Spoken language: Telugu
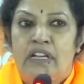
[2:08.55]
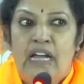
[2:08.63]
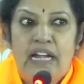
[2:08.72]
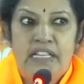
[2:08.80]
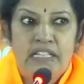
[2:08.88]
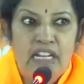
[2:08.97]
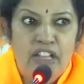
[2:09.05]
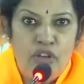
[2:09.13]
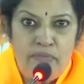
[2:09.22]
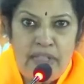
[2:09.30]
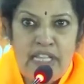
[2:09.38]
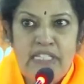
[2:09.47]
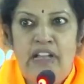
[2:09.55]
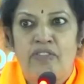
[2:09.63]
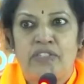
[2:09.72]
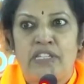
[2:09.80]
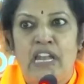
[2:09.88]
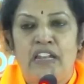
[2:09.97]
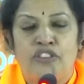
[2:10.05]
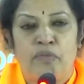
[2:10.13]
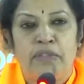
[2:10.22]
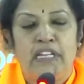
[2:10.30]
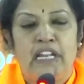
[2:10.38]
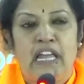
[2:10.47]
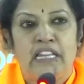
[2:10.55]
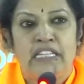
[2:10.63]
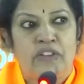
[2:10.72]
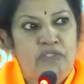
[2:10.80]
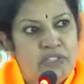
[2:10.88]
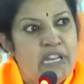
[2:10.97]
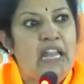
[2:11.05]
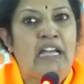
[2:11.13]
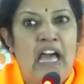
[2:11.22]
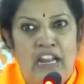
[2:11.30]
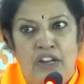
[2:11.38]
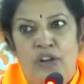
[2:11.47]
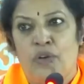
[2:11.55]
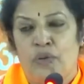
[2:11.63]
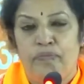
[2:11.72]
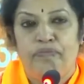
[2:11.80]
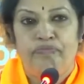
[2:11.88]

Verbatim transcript: గడిచిన తొమ్మిది సంవత్సరాలు తొమ్మిదిన్నర సంవత్సరాల కాలంలో